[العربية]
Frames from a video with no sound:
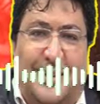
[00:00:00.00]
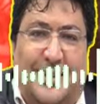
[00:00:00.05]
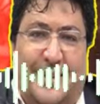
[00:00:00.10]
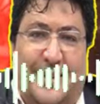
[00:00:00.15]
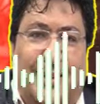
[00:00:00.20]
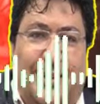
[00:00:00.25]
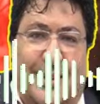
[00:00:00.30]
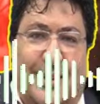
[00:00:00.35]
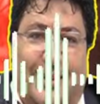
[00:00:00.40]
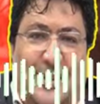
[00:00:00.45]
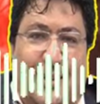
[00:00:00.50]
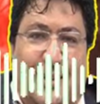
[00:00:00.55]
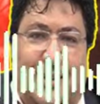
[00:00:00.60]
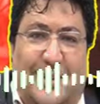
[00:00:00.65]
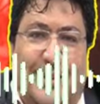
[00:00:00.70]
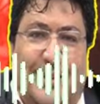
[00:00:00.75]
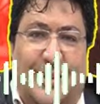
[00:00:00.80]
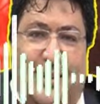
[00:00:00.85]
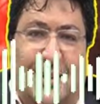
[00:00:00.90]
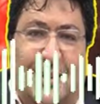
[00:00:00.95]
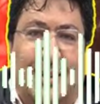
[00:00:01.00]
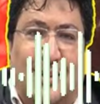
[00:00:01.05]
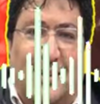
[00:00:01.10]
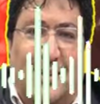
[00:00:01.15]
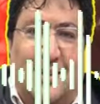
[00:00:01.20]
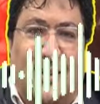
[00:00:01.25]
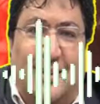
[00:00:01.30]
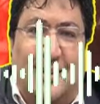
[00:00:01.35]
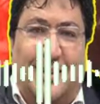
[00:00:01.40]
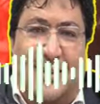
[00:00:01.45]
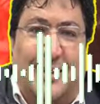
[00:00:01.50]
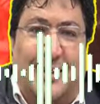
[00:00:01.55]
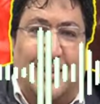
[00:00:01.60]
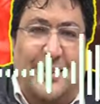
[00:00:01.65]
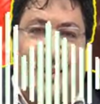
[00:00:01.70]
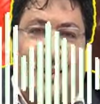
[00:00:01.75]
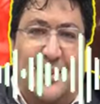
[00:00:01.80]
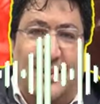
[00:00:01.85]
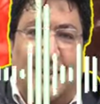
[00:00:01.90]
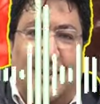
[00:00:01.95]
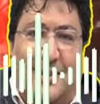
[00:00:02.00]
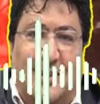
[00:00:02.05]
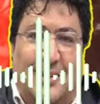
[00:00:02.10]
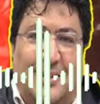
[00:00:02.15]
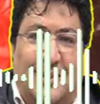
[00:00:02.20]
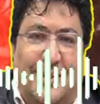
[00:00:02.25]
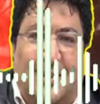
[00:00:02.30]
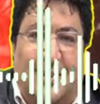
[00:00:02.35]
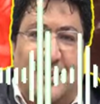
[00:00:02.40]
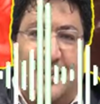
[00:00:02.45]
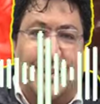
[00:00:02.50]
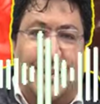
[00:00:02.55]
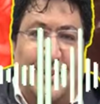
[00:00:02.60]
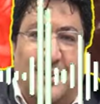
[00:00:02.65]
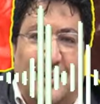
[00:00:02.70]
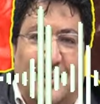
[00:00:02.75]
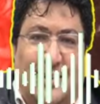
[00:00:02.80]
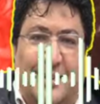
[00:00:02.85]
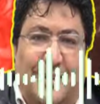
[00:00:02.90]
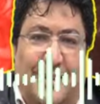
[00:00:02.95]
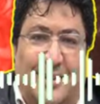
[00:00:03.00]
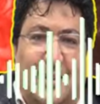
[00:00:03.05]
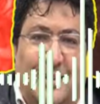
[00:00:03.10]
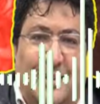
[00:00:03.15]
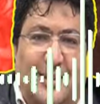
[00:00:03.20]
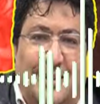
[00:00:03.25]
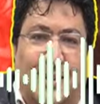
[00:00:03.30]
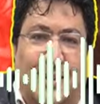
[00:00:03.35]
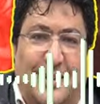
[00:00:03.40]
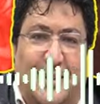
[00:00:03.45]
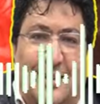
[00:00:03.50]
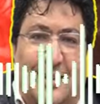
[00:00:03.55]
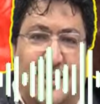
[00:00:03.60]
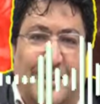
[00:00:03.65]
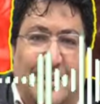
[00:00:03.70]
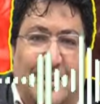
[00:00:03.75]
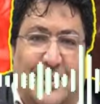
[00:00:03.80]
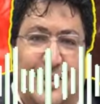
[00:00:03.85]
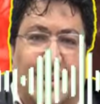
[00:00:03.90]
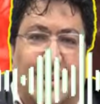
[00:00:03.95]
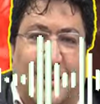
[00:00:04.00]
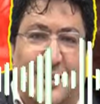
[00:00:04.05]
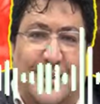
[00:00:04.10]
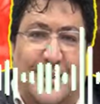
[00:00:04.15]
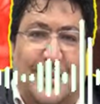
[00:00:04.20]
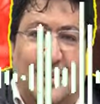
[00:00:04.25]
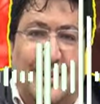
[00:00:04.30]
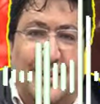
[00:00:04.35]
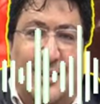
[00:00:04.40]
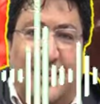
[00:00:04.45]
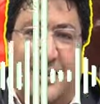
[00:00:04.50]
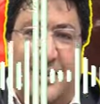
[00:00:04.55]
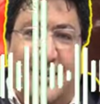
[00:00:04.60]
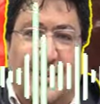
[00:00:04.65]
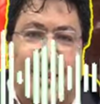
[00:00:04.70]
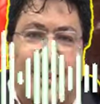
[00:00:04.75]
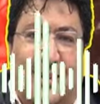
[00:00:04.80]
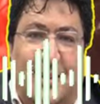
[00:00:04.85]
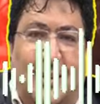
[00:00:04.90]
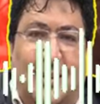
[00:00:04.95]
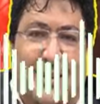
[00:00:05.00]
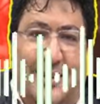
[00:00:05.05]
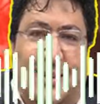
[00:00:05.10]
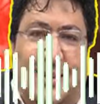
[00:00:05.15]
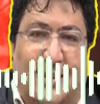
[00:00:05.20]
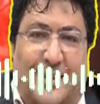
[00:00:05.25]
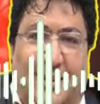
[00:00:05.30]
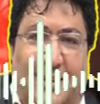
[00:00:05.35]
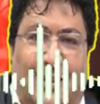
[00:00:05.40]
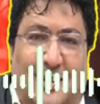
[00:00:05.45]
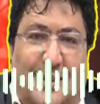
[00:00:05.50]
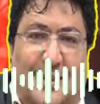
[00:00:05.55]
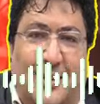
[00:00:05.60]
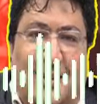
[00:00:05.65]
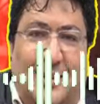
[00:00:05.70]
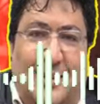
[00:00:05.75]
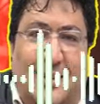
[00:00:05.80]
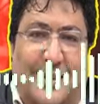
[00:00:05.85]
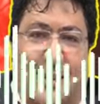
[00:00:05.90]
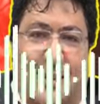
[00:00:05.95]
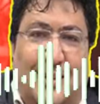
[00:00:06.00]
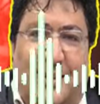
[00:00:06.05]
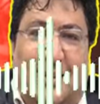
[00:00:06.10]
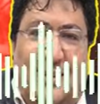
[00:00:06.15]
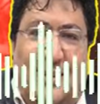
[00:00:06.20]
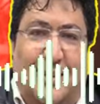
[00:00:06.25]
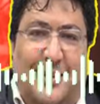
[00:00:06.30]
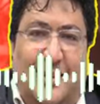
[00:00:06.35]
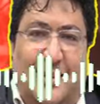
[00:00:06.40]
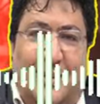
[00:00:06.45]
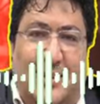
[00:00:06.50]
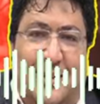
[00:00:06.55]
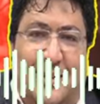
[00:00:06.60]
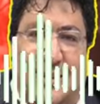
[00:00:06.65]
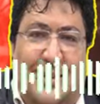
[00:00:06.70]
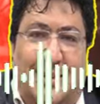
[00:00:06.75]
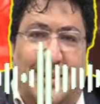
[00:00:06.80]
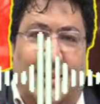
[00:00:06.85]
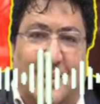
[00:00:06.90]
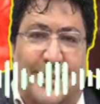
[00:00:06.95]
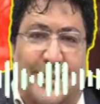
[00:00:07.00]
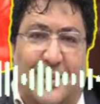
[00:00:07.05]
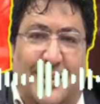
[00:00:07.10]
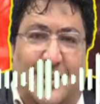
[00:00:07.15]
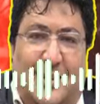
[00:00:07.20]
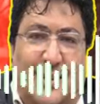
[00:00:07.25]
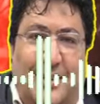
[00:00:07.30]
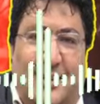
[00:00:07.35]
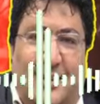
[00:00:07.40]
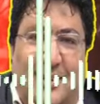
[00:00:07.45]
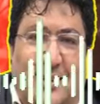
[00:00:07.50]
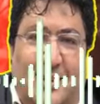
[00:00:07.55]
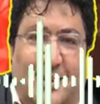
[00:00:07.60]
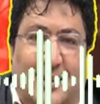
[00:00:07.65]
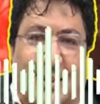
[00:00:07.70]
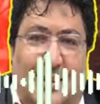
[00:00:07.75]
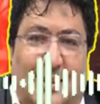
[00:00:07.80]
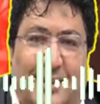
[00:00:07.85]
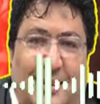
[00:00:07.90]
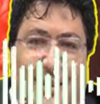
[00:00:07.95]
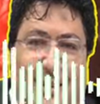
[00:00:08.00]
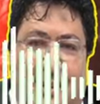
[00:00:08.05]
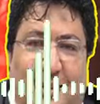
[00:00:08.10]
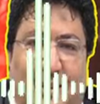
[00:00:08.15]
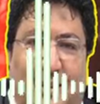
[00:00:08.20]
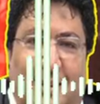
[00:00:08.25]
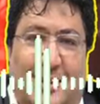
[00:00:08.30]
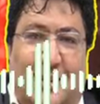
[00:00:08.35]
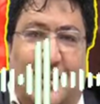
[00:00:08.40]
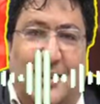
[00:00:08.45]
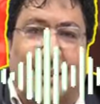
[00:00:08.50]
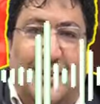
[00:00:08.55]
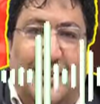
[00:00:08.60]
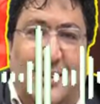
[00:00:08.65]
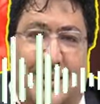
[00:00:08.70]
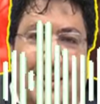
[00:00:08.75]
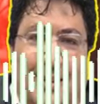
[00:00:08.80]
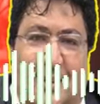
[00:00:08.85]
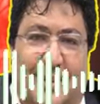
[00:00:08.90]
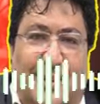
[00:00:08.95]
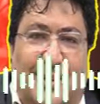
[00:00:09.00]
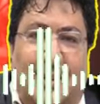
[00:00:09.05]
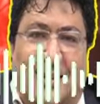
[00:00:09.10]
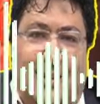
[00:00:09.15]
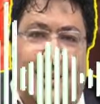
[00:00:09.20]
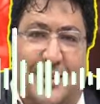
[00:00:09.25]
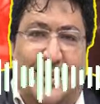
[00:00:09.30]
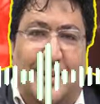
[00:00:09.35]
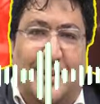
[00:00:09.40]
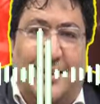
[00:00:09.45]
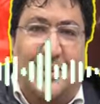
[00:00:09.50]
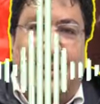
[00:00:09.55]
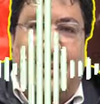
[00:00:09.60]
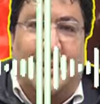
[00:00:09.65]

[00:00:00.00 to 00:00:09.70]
والجسم النفسي كيفهم فيه البسيكولوج والجسم الروحي هذا هو اللي كيوقع فيه الخلل وحساس جدا ملي كيضربك الانسان بالعين